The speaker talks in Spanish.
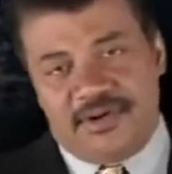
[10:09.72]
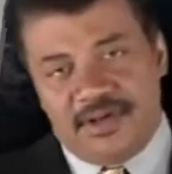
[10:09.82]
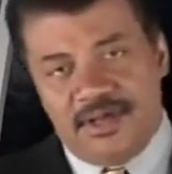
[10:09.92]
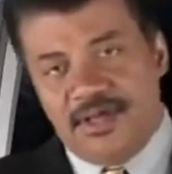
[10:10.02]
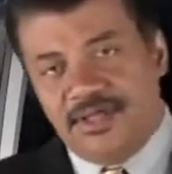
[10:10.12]
la
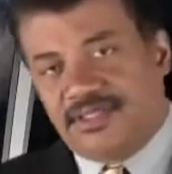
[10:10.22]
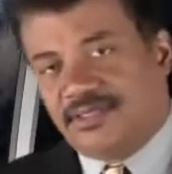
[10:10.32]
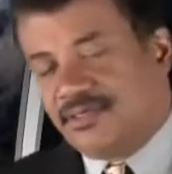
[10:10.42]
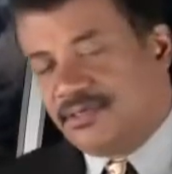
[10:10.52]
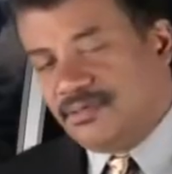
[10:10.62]
vida
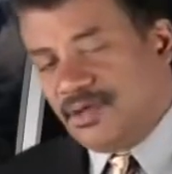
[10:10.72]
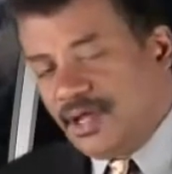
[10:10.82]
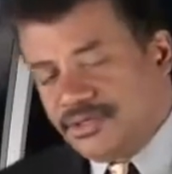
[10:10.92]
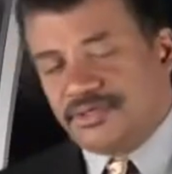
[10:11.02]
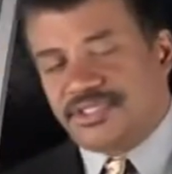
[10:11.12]
y
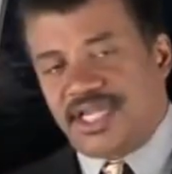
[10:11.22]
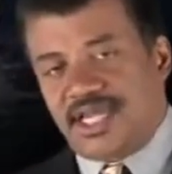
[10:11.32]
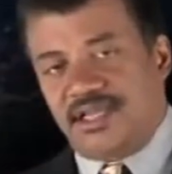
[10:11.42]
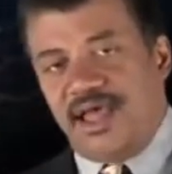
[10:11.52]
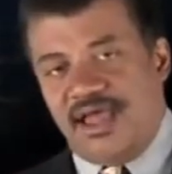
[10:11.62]

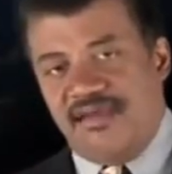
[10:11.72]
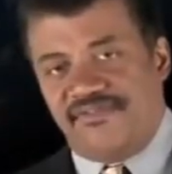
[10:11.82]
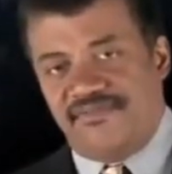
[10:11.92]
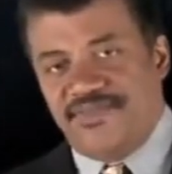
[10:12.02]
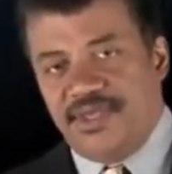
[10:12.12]
entender cómo
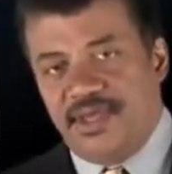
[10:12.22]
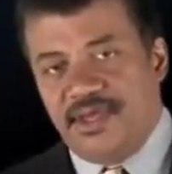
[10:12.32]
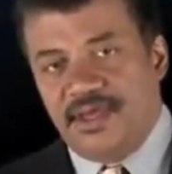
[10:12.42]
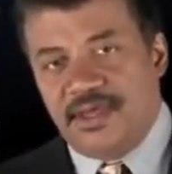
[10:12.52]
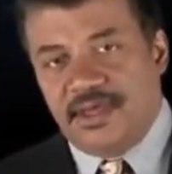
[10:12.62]
llegamos
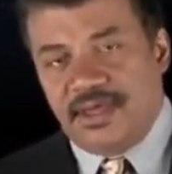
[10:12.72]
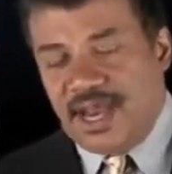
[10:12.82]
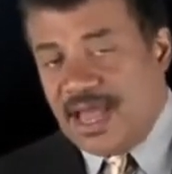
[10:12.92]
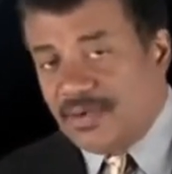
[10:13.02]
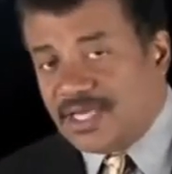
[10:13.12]
hasta aquí,
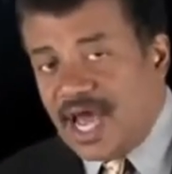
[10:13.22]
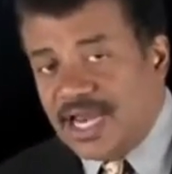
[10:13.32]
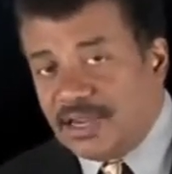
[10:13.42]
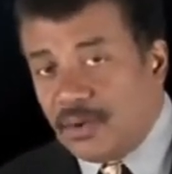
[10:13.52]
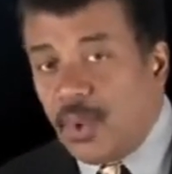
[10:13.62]

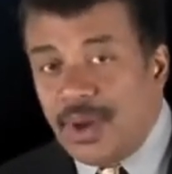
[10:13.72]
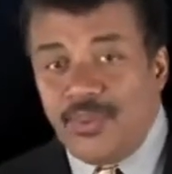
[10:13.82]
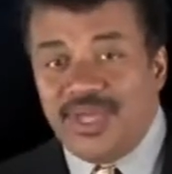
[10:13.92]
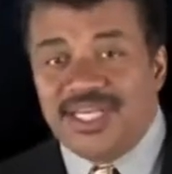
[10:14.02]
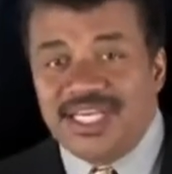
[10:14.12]

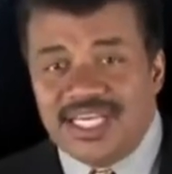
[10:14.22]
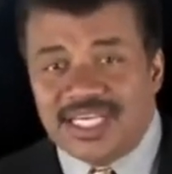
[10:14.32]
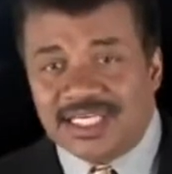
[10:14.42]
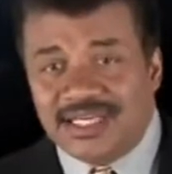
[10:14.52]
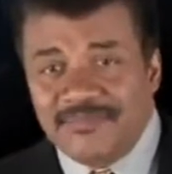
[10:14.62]
lo que
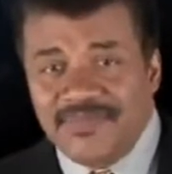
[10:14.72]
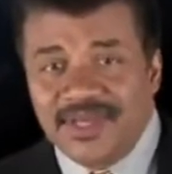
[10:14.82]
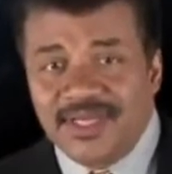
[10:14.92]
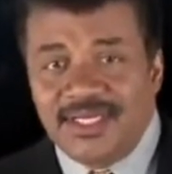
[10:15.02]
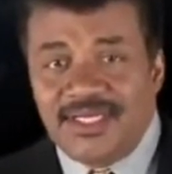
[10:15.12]

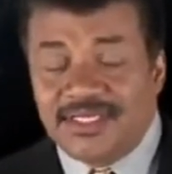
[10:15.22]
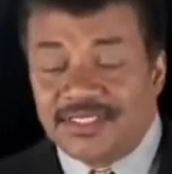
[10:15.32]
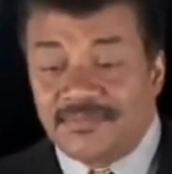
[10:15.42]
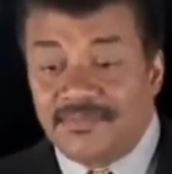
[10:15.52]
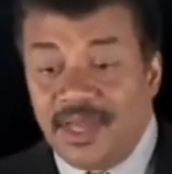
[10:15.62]
necesitaríamos
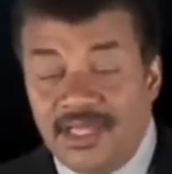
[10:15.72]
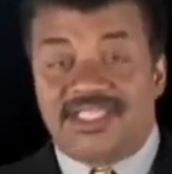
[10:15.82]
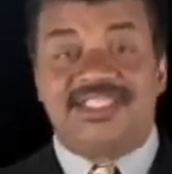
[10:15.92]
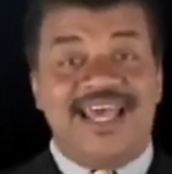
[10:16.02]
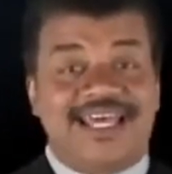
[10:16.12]

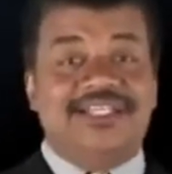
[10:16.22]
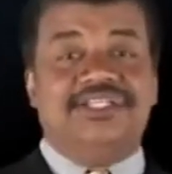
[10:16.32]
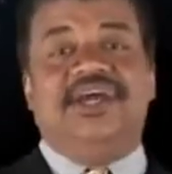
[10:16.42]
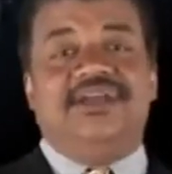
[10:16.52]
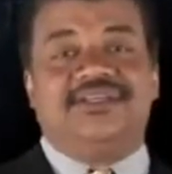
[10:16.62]

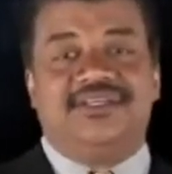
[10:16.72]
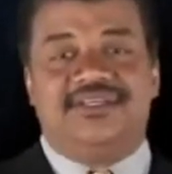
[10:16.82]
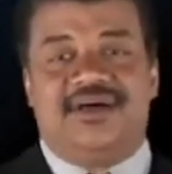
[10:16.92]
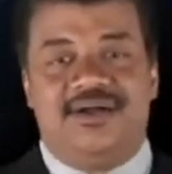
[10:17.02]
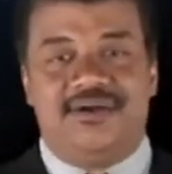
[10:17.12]
sería una
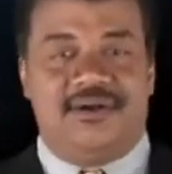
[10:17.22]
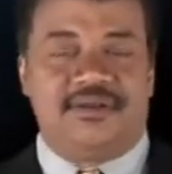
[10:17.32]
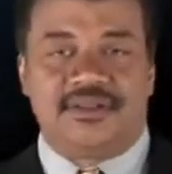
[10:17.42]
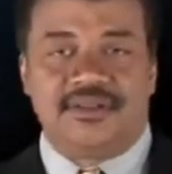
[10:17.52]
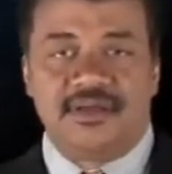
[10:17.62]
segunda
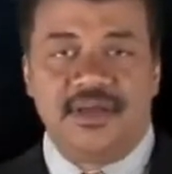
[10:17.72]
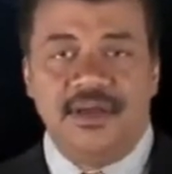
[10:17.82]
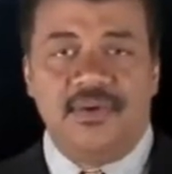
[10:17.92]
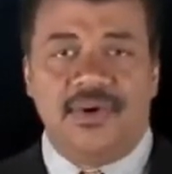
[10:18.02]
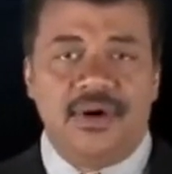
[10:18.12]
génesis en la
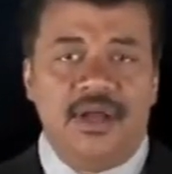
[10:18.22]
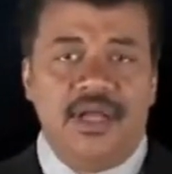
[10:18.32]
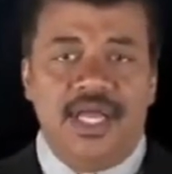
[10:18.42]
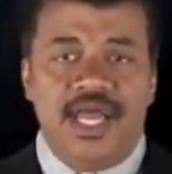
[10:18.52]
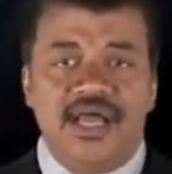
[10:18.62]
Tierra
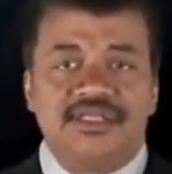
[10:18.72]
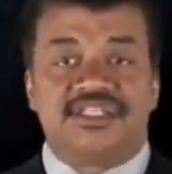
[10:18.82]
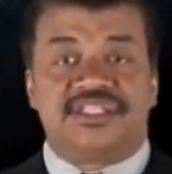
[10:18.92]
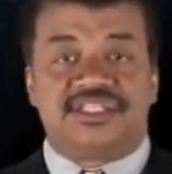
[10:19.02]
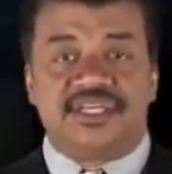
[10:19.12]

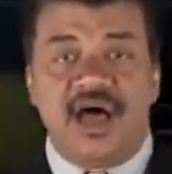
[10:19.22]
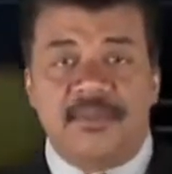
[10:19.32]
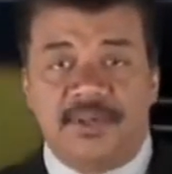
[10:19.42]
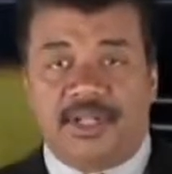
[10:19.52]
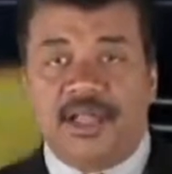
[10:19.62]
o un
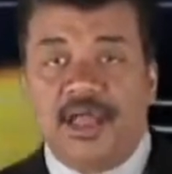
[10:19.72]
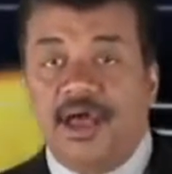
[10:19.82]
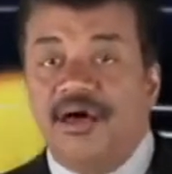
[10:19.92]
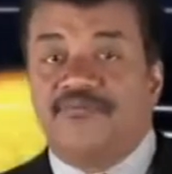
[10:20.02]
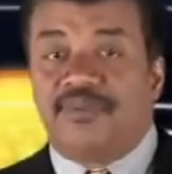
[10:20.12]

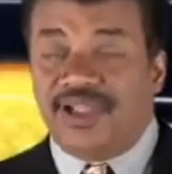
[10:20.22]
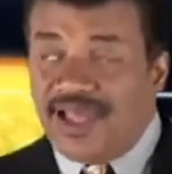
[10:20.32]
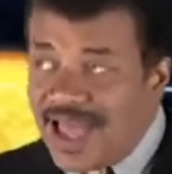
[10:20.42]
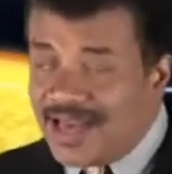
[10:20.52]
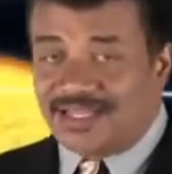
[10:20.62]
conjunto de
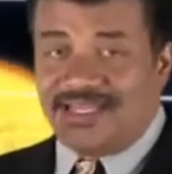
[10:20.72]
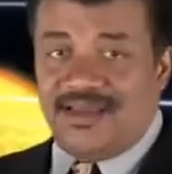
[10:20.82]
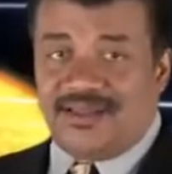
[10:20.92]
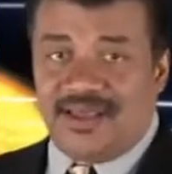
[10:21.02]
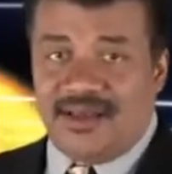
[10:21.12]
planetas
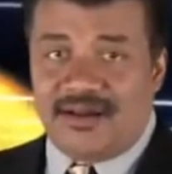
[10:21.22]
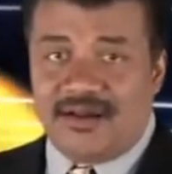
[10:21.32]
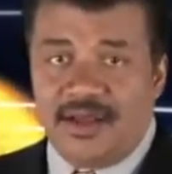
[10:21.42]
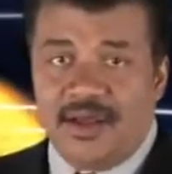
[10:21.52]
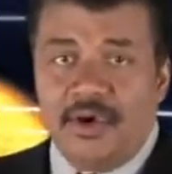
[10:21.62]
en los que
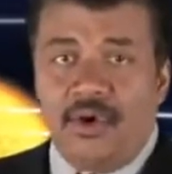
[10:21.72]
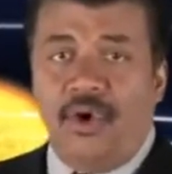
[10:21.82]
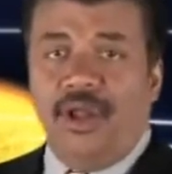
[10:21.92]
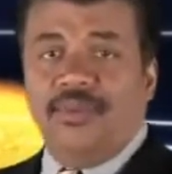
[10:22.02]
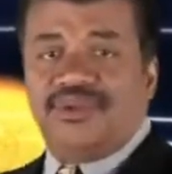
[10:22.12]
se dieran
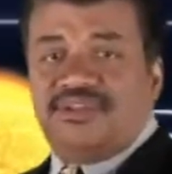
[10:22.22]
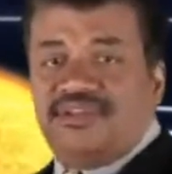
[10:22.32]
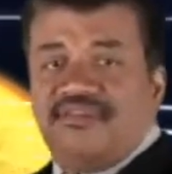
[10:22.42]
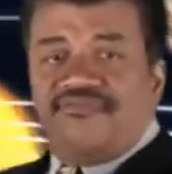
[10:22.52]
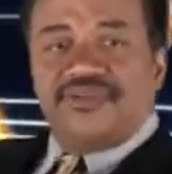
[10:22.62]

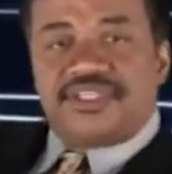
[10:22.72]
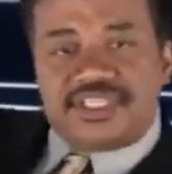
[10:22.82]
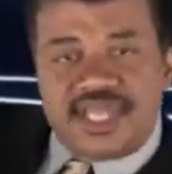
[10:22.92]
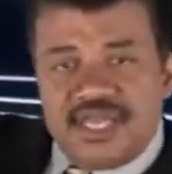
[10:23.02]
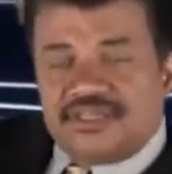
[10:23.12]
diferentes
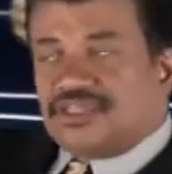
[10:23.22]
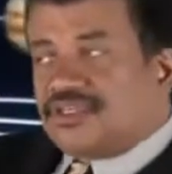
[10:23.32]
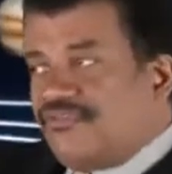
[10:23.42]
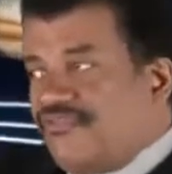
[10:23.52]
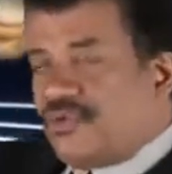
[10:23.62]
etapas de la
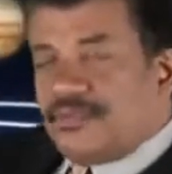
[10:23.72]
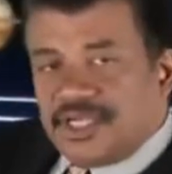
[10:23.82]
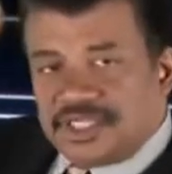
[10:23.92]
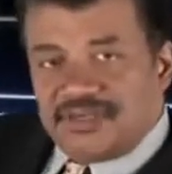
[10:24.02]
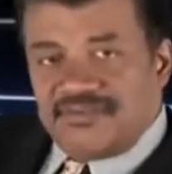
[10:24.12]
formación de
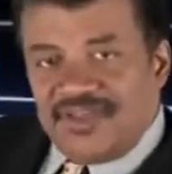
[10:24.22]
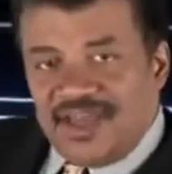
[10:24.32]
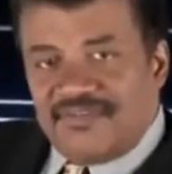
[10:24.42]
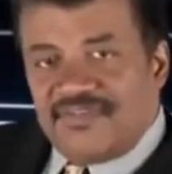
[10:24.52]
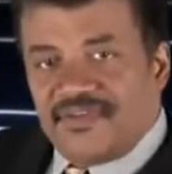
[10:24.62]
la vida,